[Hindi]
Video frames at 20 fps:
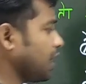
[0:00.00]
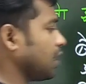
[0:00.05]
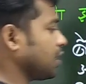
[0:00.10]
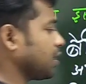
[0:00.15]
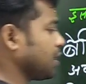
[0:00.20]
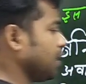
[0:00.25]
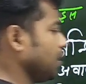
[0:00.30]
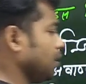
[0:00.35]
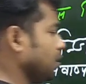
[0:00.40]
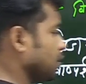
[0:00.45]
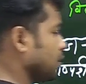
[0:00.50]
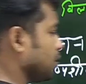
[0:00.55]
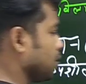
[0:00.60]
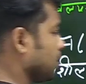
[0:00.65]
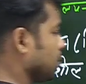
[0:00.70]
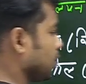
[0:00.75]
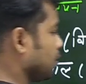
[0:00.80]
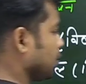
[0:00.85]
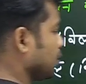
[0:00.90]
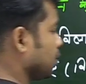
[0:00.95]
निकालते
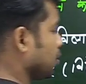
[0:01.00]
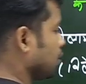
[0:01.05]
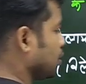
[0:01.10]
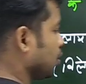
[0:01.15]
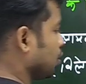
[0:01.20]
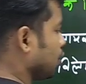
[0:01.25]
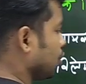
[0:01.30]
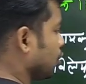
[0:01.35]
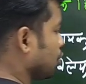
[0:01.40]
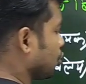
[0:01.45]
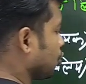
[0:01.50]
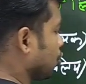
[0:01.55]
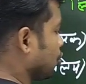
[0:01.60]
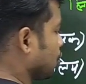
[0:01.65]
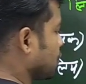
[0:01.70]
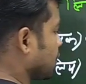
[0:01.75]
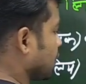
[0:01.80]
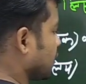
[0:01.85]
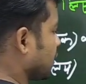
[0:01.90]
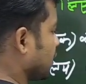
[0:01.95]

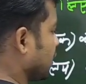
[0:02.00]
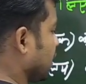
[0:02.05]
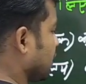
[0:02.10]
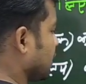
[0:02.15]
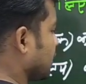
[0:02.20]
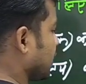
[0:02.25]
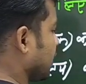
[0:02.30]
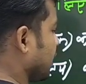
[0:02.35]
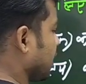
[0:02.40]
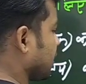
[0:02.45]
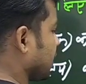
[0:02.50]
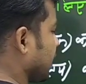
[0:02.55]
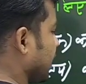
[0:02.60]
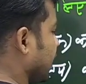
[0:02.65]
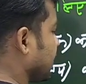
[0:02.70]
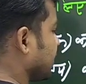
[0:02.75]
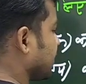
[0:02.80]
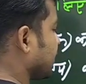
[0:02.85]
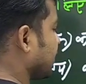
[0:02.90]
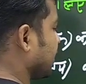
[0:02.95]
तो सी सिक्स
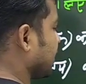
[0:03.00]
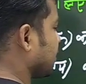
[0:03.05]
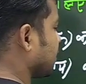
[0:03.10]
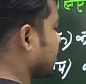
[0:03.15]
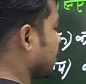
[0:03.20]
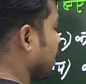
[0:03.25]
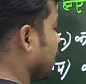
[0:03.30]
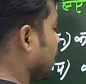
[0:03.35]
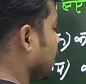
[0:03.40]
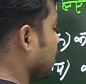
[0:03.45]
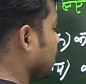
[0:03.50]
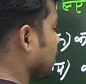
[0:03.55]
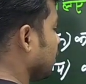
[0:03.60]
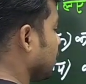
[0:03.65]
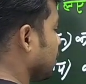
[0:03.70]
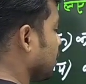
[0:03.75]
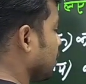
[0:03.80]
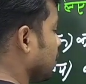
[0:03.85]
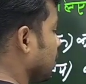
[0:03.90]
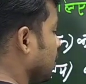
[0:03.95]
एस सिक्स था
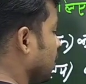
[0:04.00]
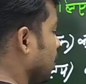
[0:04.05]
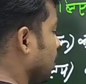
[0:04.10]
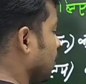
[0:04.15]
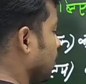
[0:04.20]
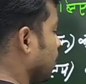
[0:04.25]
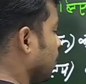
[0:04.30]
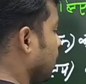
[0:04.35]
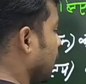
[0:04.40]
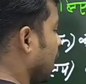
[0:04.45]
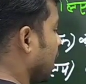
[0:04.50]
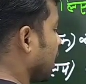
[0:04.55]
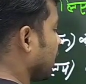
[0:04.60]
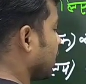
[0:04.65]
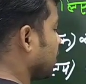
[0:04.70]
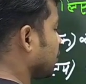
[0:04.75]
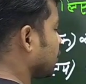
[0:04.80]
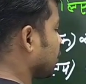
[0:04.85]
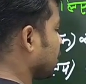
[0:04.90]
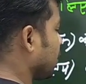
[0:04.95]

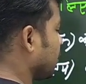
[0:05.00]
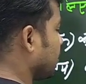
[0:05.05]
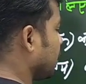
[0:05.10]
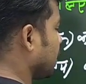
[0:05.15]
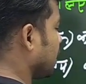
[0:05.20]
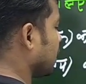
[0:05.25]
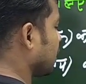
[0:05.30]
बारह छंग